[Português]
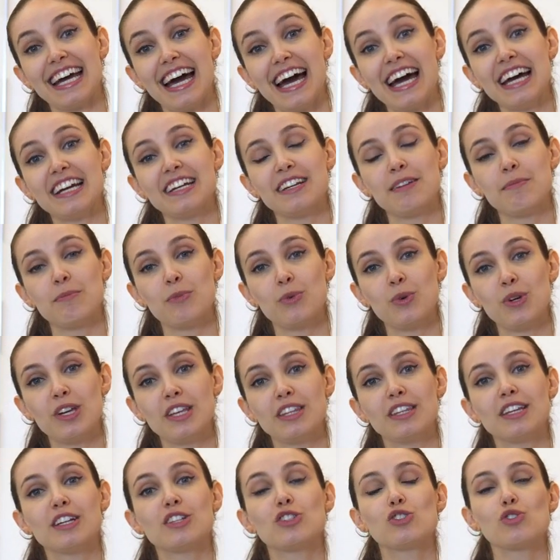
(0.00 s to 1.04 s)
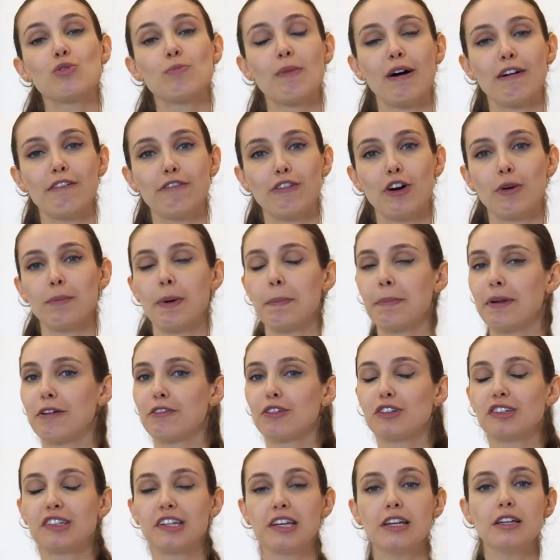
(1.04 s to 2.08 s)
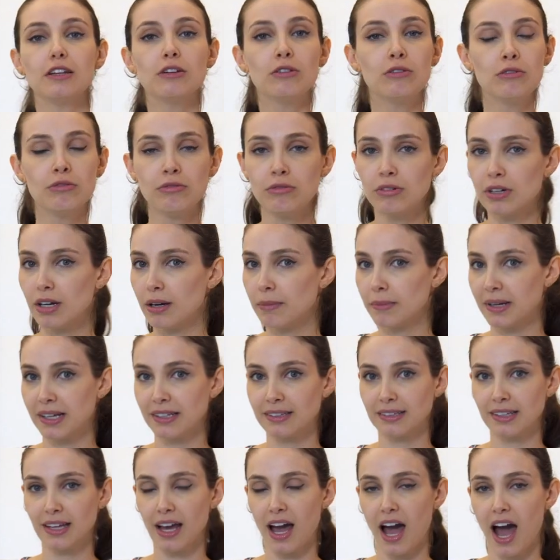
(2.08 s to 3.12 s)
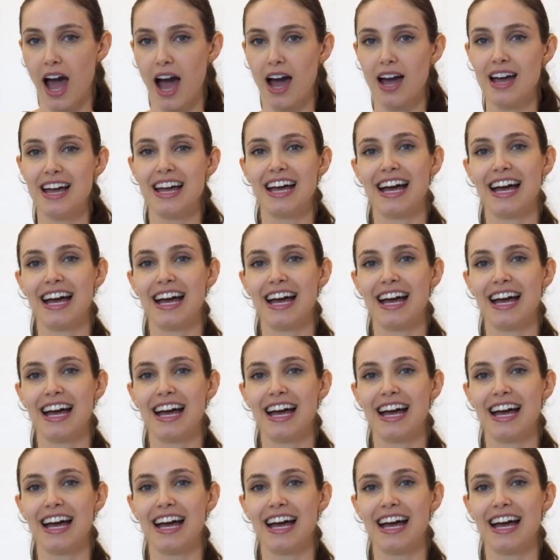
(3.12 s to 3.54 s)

carne moída de uma forma para você nunca mais errar.